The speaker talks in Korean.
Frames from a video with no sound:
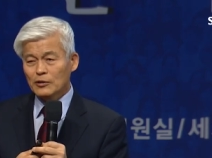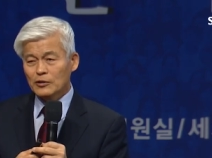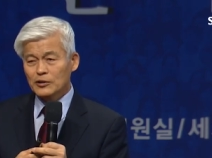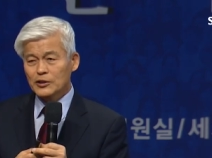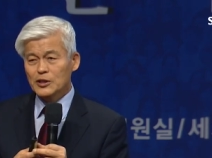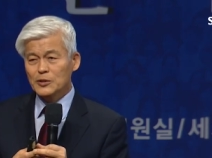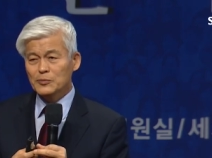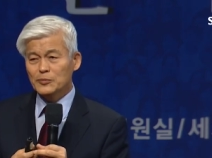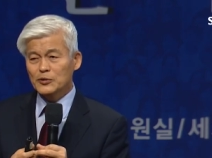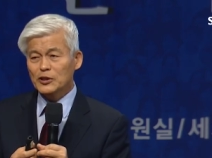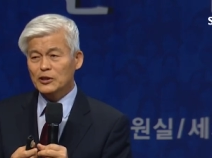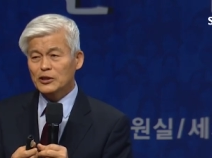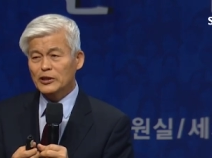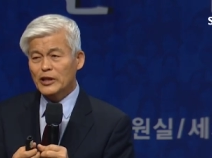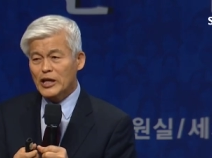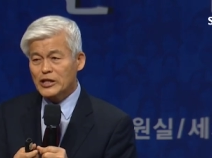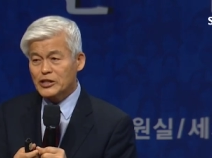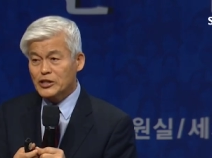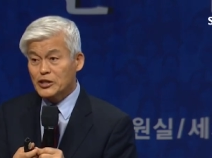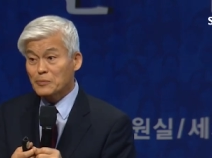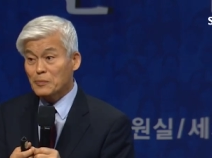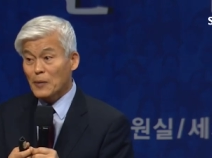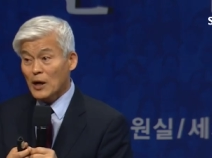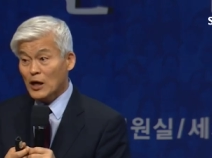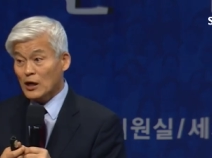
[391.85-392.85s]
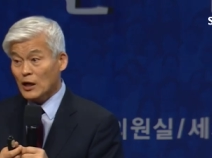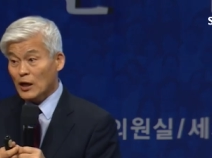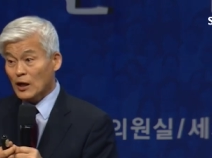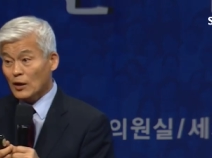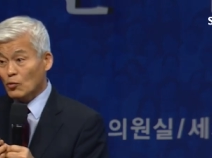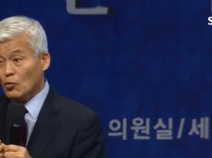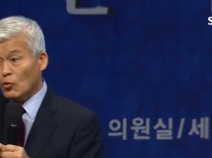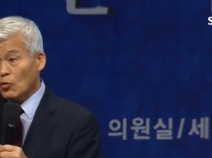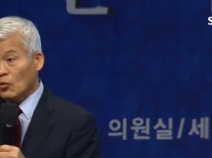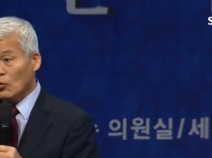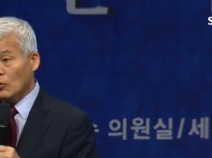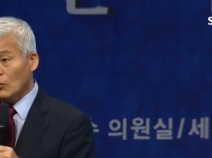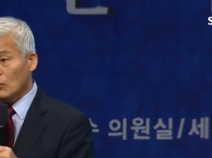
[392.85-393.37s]
짐승되지
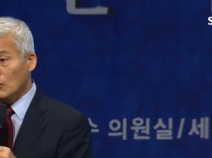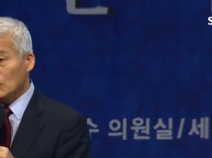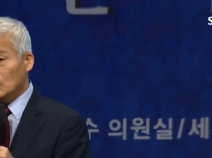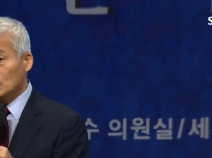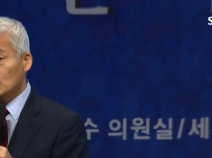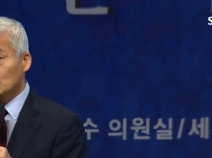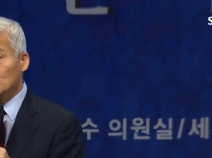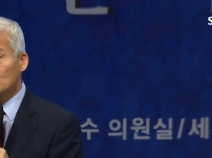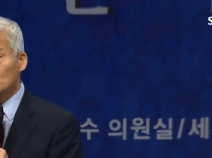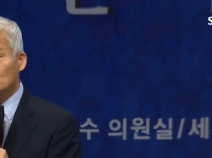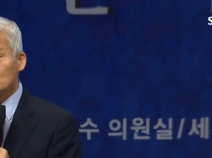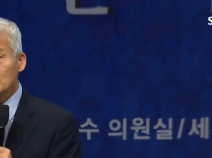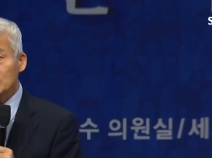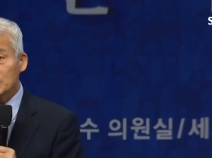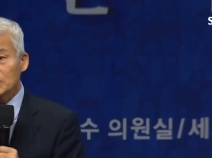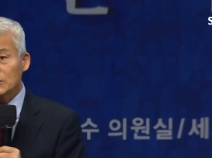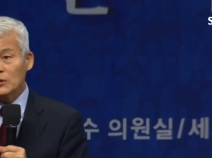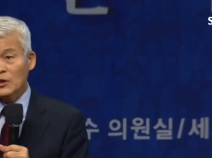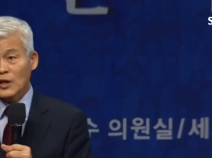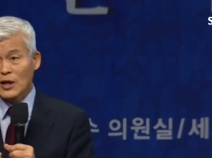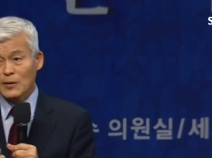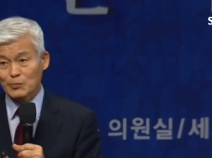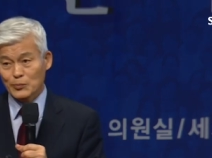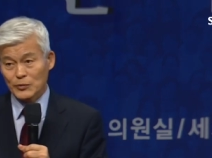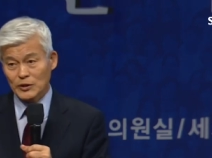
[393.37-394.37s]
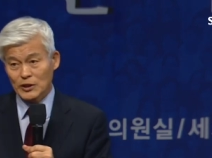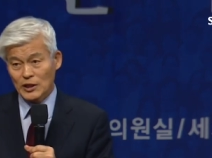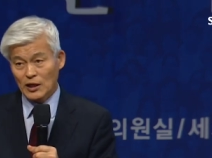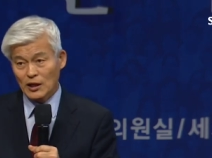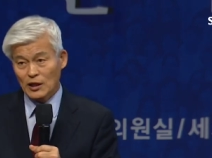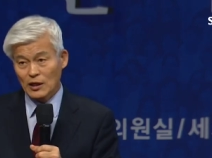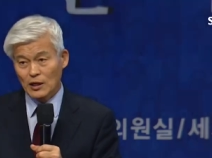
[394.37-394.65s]
말라고 훈시를 합니다.